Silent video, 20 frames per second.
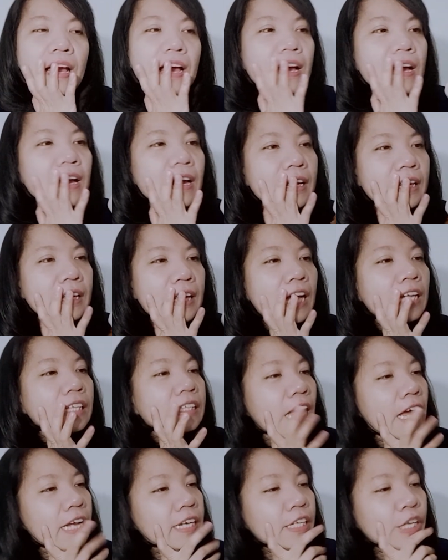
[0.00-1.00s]
yang
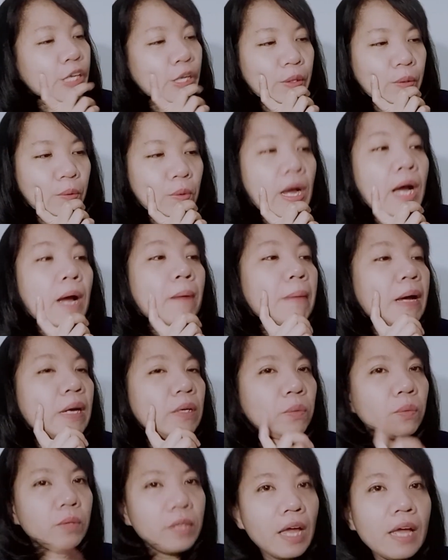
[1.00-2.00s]
tadi itu kakak bantu
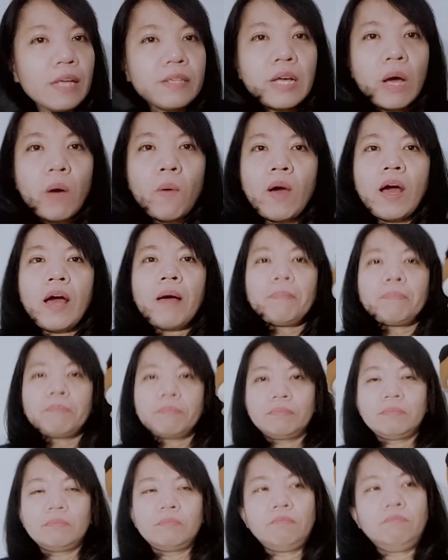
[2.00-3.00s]
deh jawab
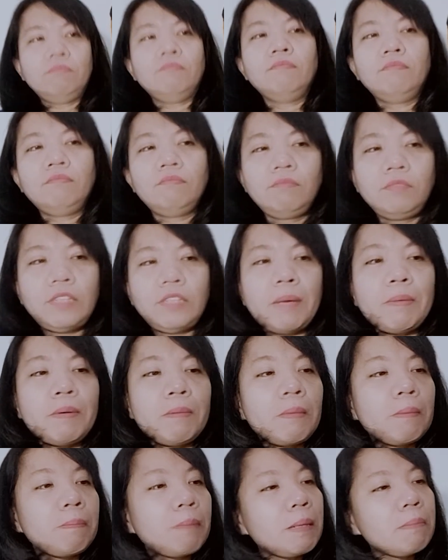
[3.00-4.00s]
yang
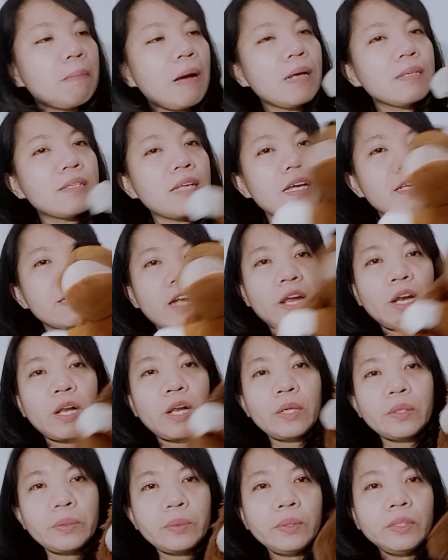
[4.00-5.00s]
memimpin bangsa Israel
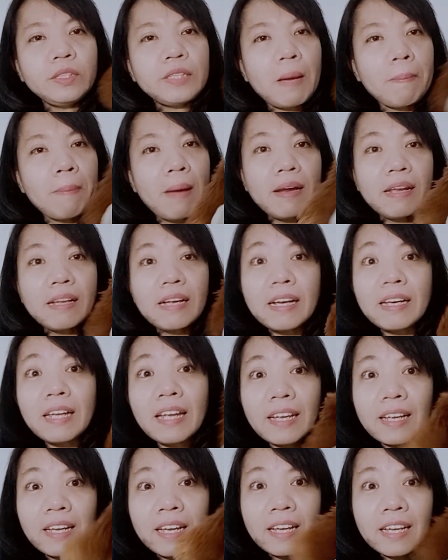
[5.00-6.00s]
itu siapa
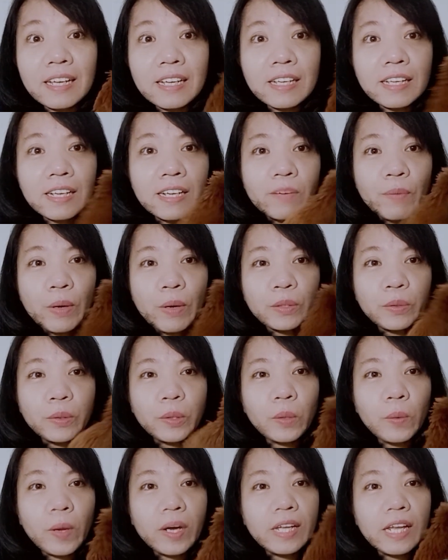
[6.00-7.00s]
adik-adik waktu
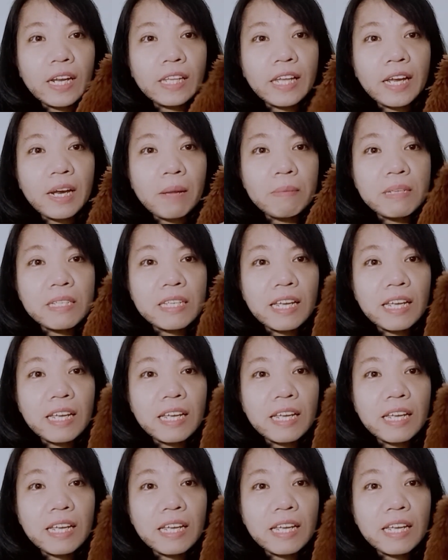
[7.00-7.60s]
keluar dari tanah Mesir